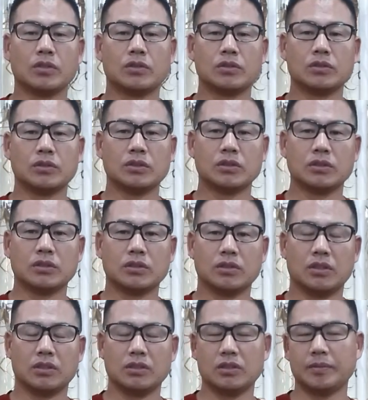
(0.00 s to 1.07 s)

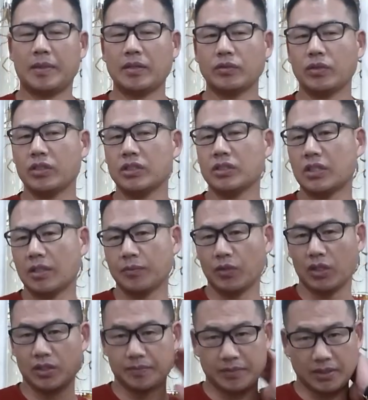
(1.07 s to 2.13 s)
그 어느 방송인지는 잘
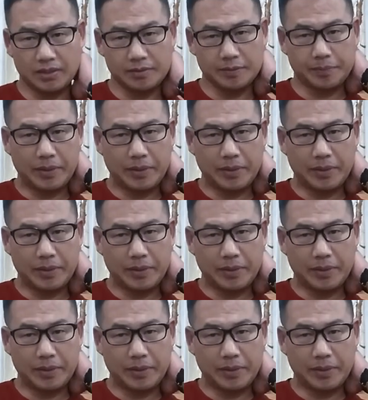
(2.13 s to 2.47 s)
모르겠습니다.